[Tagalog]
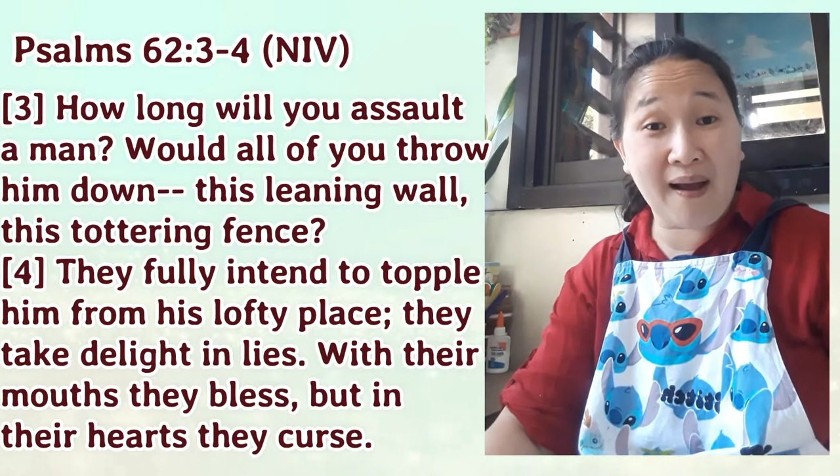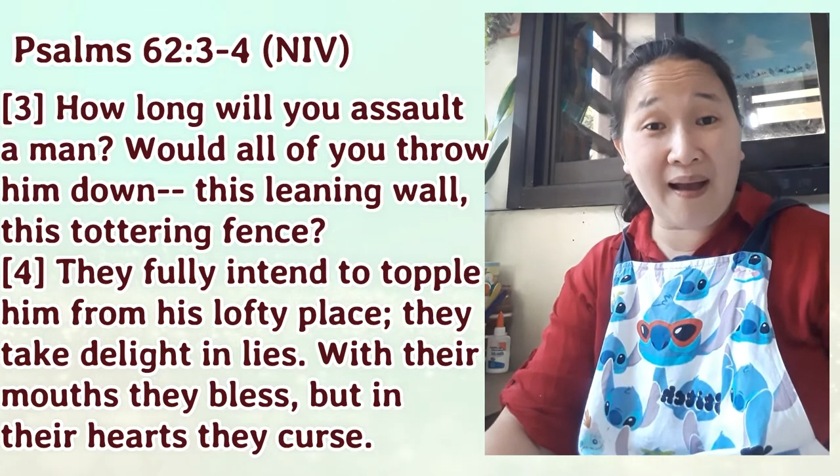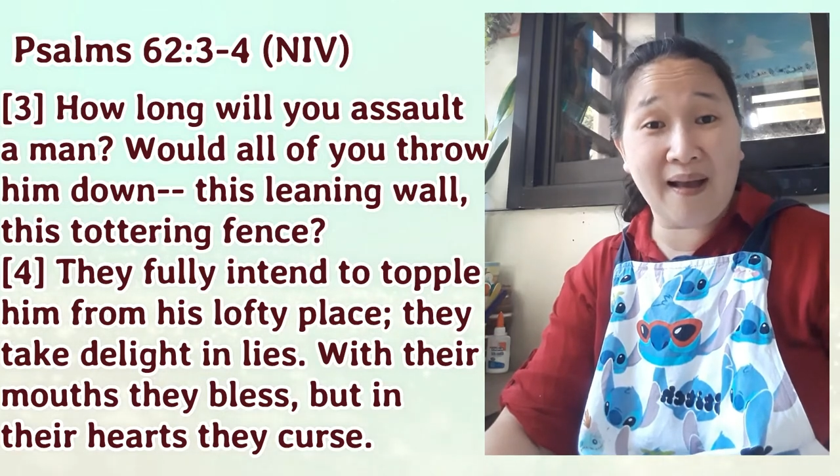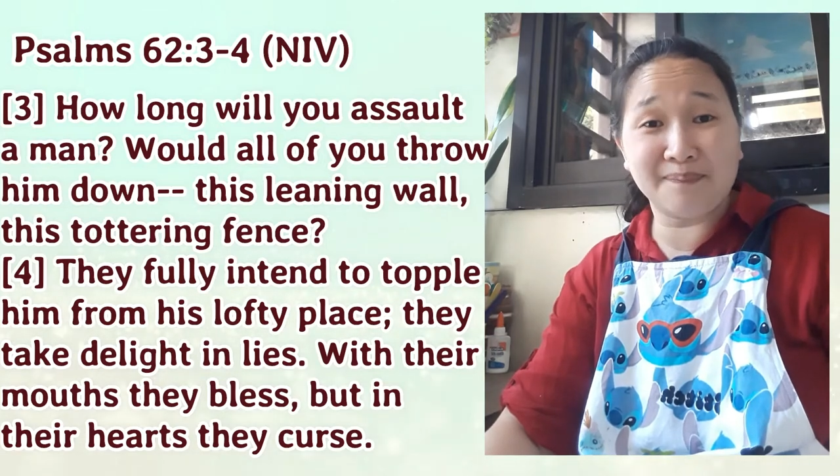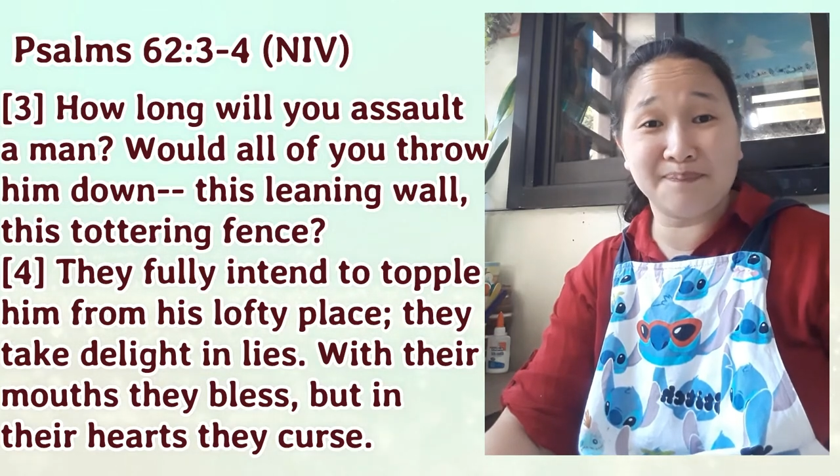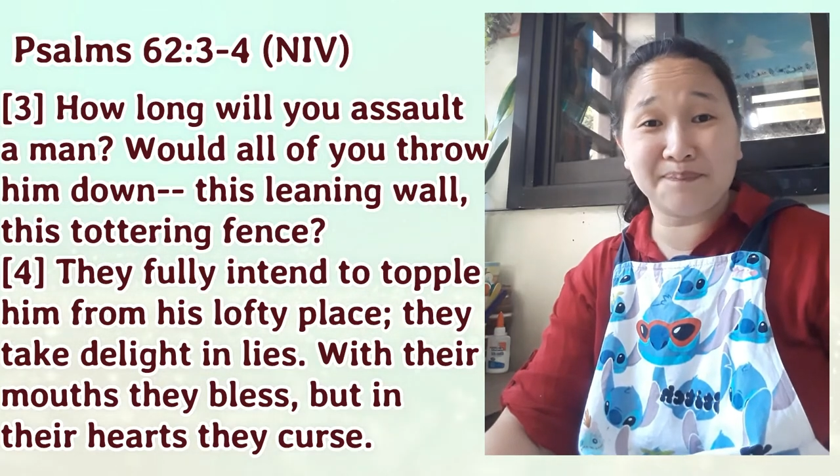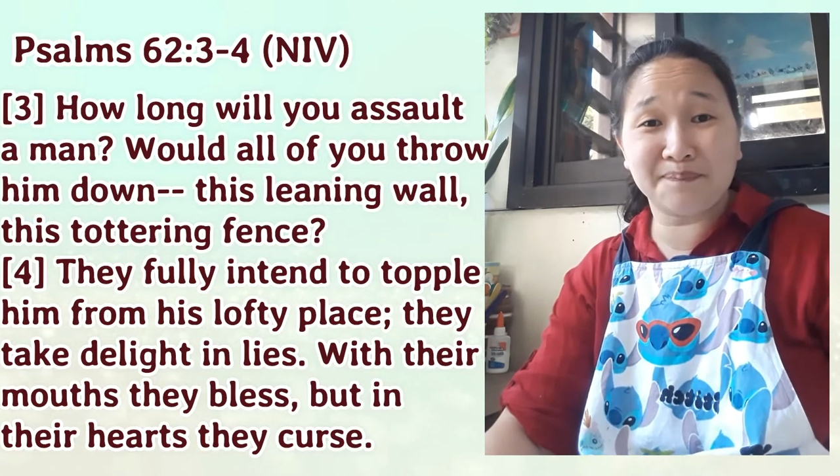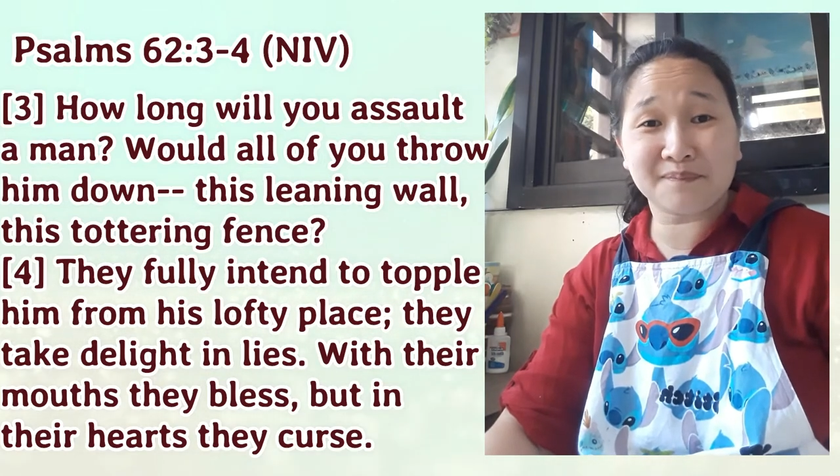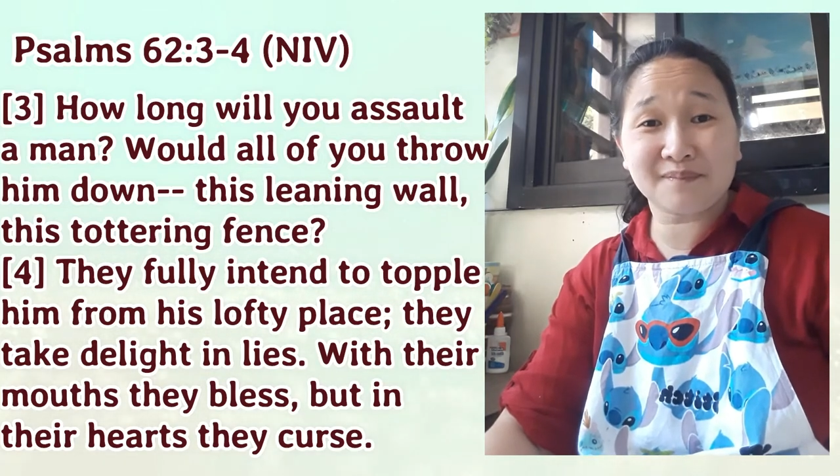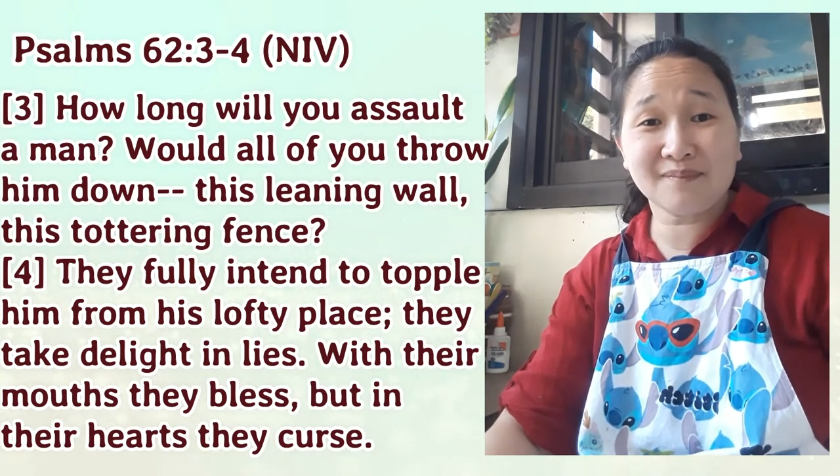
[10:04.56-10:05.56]
ka.
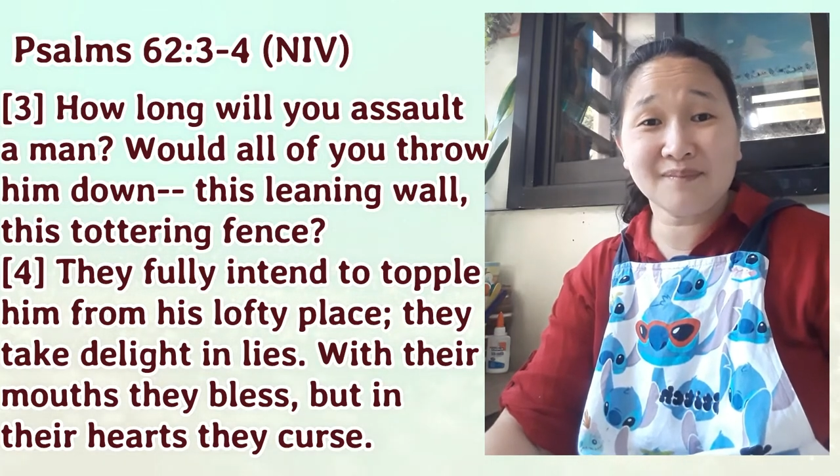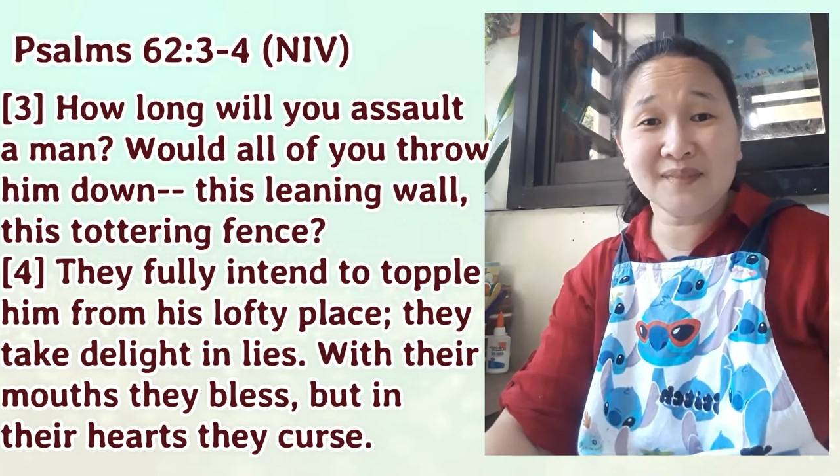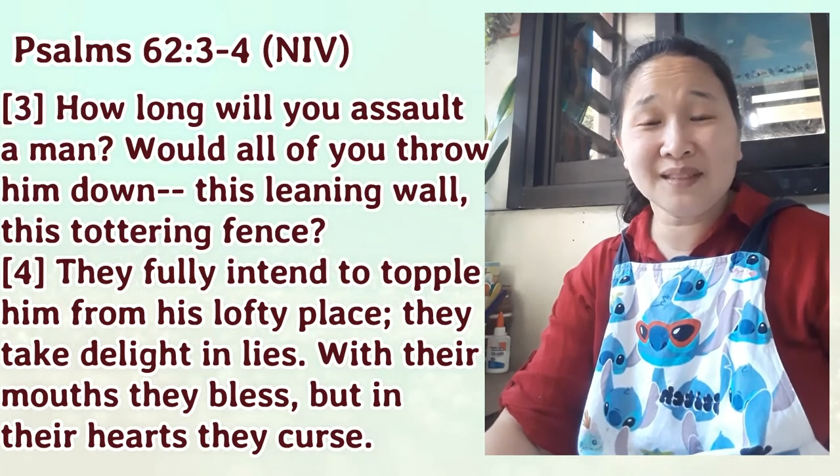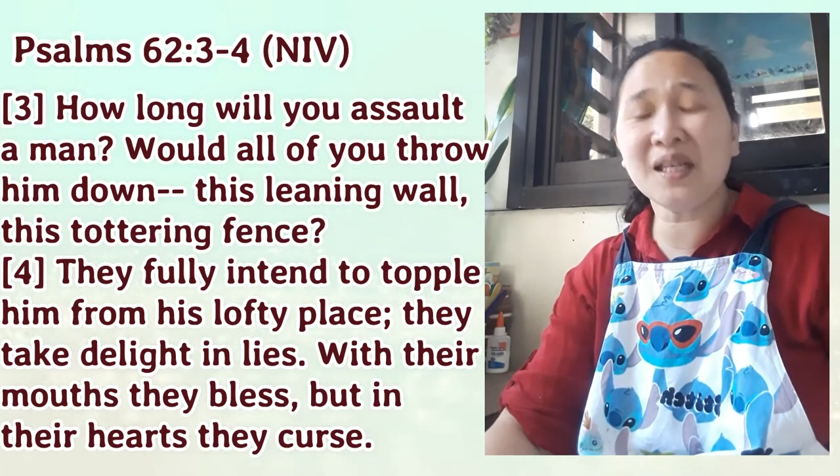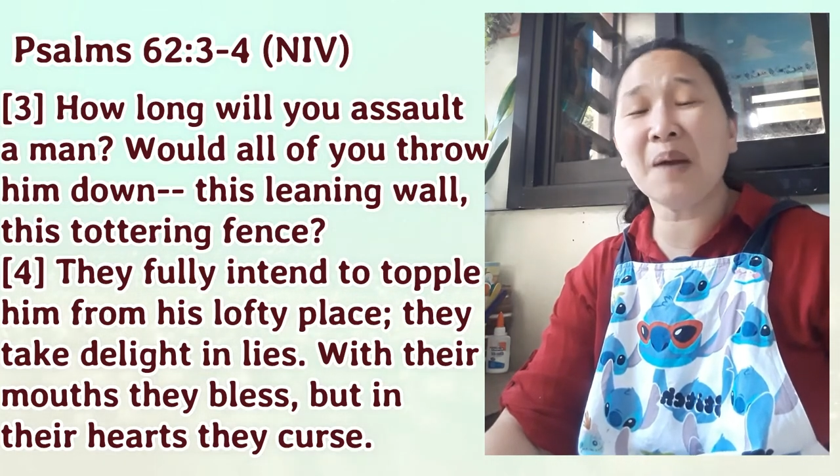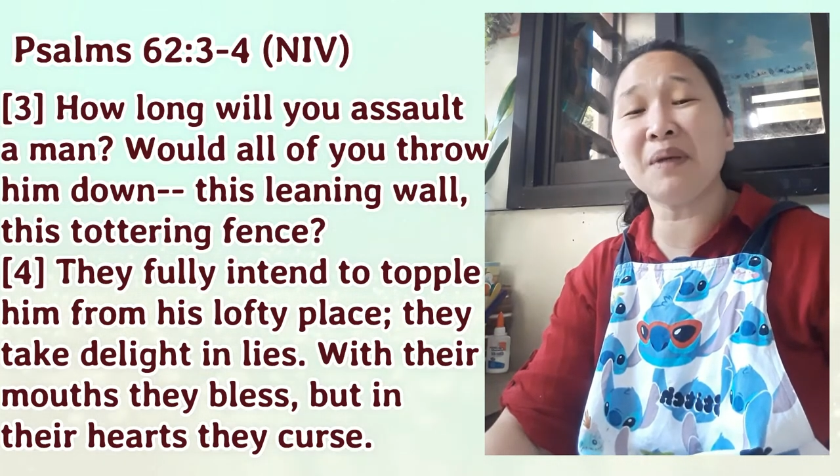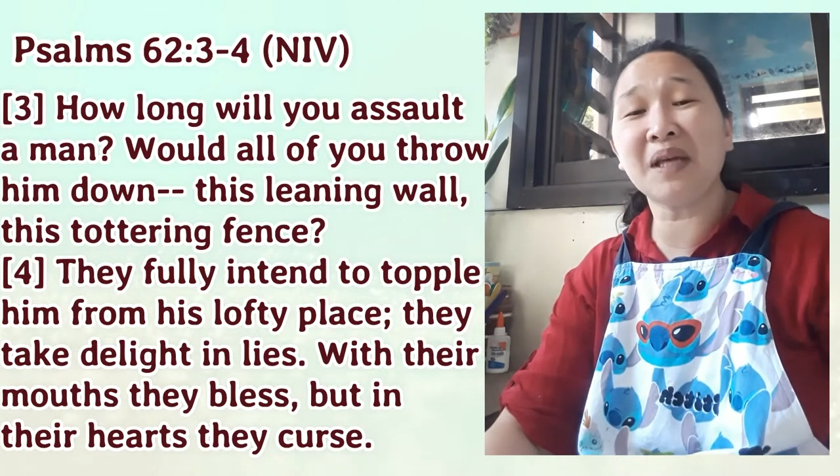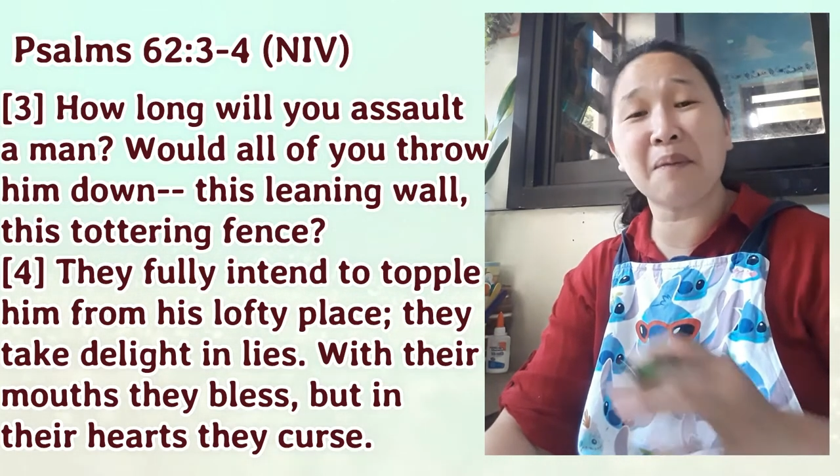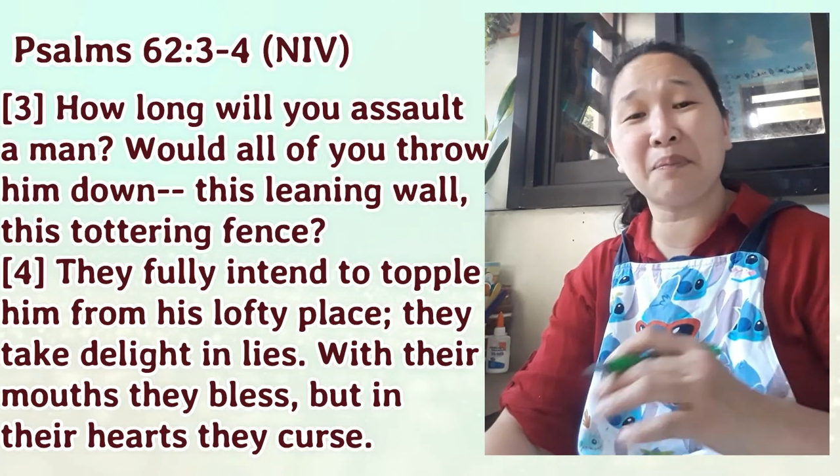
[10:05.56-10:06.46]
Sabi nga